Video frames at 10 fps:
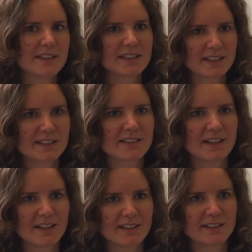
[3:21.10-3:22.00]
die ich jetzt
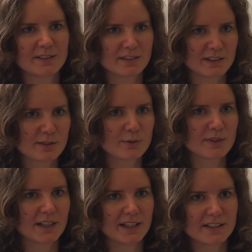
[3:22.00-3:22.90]
da in die, in die
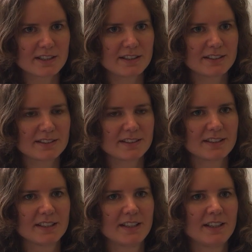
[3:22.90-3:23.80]
Studie einschließe.
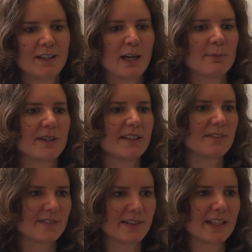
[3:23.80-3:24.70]

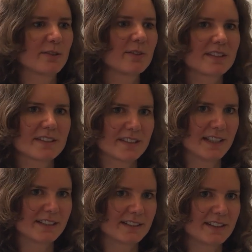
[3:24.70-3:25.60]
Aber es wäre natürlich
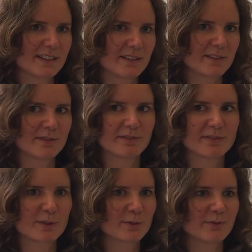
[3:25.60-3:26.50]
interessant, das dann
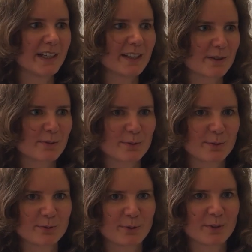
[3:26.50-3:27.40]

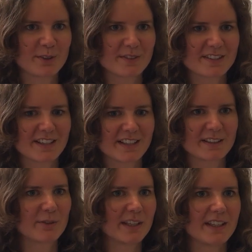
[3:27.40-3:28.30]
weiterzuführen und
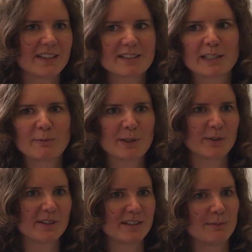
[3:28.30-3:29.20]
sagen, okay, jetzt nehme ich
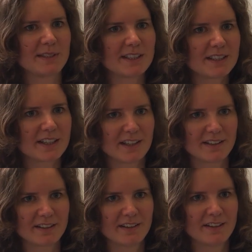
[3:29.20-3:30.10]
Leute, die mich nicht
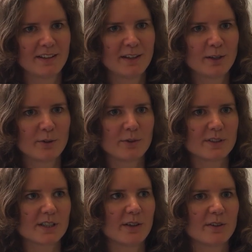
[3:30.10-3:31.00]
kennen
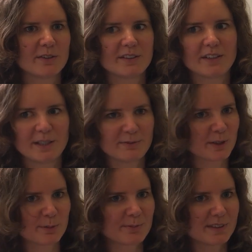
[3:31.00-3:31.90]
und schaue
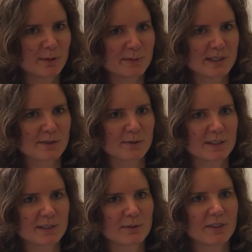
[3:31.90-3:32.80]
einfach, ob, ob diese
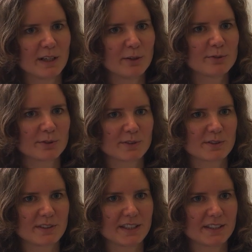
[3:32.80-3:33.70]
Suggestion da auch
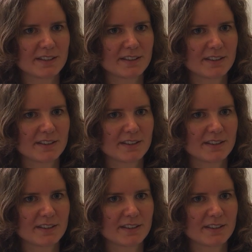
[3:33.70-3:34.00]
funktioniert.